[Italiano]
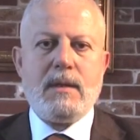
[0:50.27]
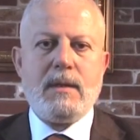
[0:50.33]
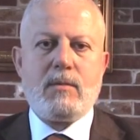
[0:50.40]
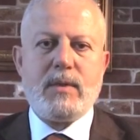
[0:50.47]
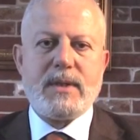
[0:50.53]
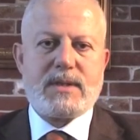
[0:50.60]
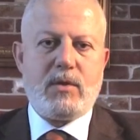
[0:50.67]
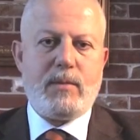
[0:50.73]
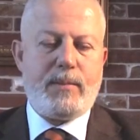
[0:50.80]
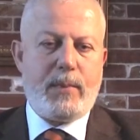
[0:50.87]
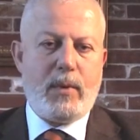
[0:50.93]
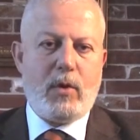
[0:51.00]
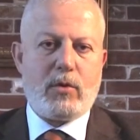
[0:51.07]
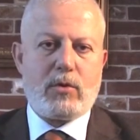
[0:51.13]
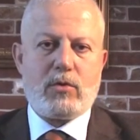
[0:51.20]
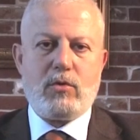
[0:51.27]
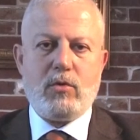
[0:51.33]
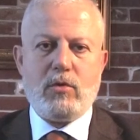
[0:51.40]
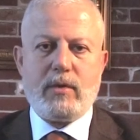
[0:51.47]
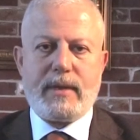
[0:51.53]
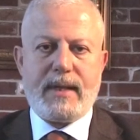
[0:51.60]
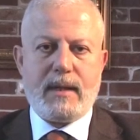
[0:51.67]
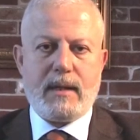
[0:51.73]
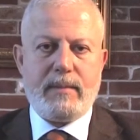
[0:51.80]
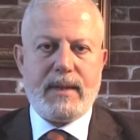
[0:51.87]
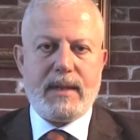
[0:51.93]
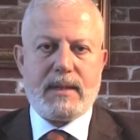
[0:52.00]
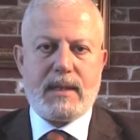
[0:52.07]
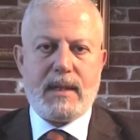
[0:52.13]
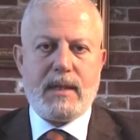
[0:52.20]
Questo importo
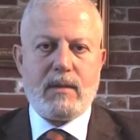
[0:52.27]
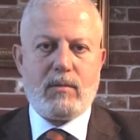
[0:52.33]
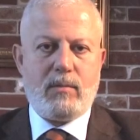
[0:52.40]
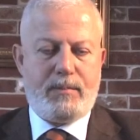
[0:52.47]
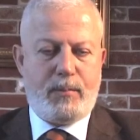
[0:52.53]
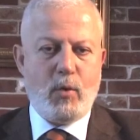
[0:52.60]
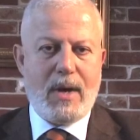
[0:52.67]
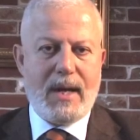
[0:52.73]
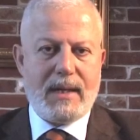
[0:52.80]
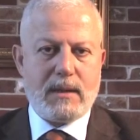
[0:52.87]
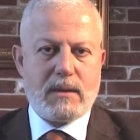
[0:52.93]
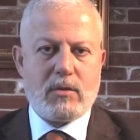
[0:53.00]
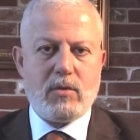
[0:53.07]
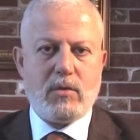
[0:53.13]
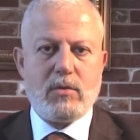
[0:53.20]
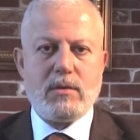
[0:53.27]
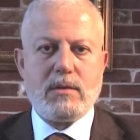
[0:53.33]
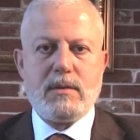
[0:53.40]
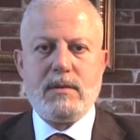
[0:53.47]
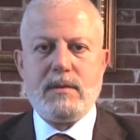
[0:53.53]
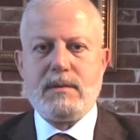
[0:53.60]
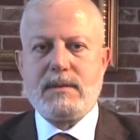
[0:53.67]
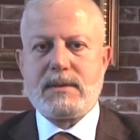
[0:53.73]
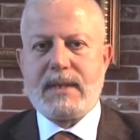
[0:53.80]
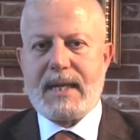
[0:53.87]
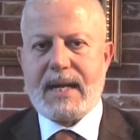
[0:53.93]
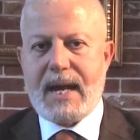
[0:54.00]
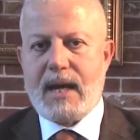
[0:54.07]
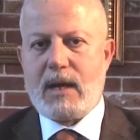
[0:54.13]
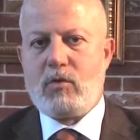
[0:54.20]
chiaramente più alto eh,
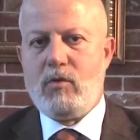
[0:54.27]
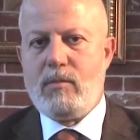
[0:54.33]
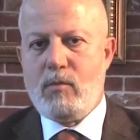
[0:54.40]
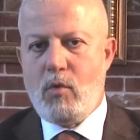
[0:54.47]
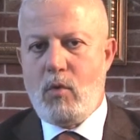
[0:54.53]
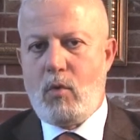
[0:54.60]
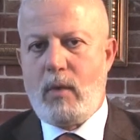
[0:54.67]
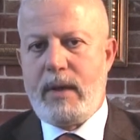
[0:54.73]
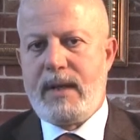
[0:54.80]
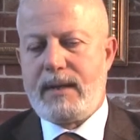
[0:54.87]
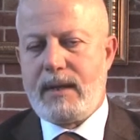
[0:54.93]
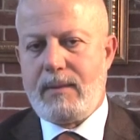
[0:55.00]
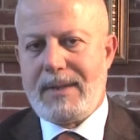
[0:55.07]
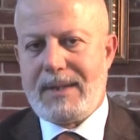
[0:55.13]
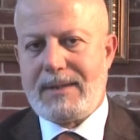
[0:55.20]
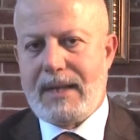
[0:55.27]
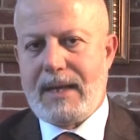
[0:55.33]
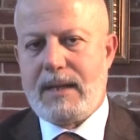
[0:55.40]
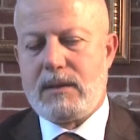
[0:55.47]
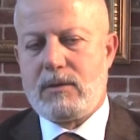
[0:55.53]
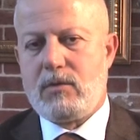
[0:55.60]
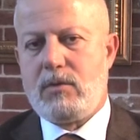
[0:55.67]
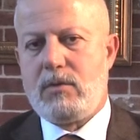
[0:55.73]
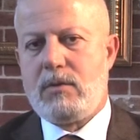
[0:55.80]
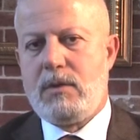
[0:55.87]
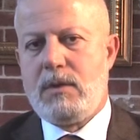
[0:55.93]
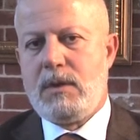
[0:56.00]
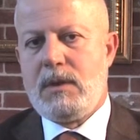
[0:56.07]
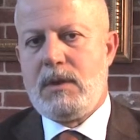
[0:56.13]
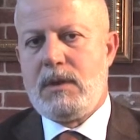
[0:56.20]
sarà comunque
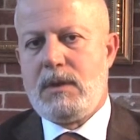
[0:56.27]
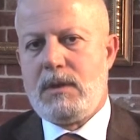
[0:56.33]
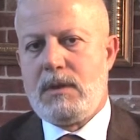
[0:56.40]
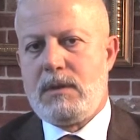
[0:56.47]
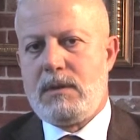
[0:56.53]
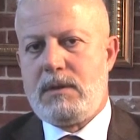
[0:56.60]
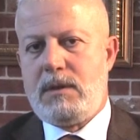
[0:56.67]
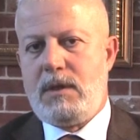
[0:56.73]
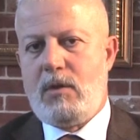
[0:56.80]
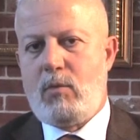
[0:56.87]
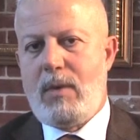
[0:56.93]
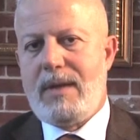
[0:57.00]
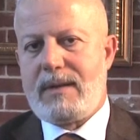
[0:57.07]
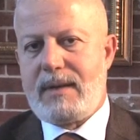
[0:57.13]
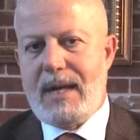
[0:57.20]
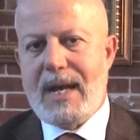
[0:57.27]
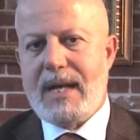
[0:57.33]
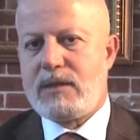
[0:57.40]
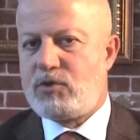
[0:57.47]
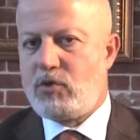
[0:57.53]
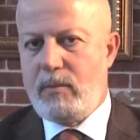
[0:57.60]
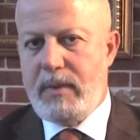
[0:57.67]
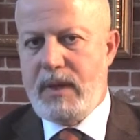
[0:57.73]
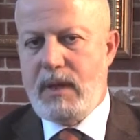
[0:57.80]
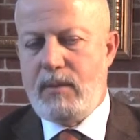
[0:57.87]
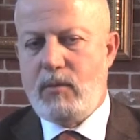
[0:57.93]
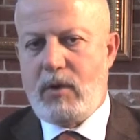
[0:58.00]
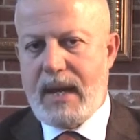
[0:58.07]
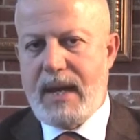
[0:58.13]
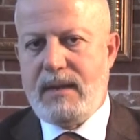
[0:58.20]
incrementato eh, di quel rilancio
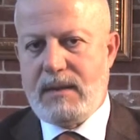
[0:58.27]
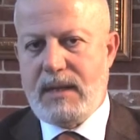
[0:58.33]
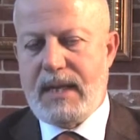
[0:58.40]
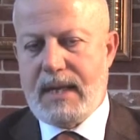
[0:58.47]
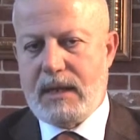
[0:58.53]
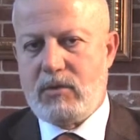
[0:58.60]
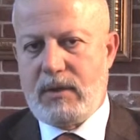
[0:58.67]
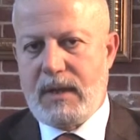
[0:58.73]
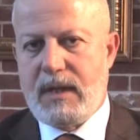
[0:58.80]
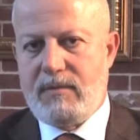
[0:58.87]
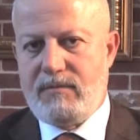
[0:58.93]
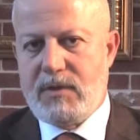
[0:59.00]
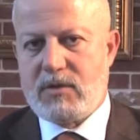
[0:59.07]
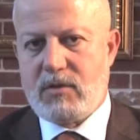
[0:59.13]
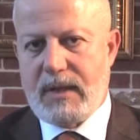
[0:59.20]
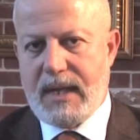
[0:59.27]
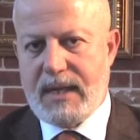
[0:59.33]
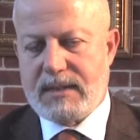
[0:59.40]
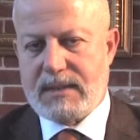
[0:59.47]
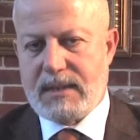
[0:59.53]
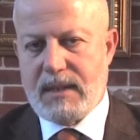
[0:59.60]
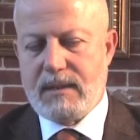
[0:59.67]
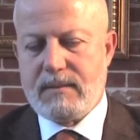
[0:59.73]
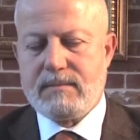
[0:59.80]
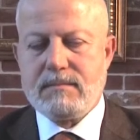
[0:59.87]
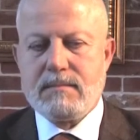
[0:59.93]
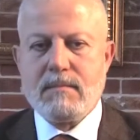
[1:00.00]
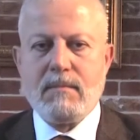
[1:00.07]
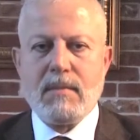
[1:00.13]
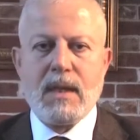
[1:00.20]
minimo che è indicato nell'avviso d'asta.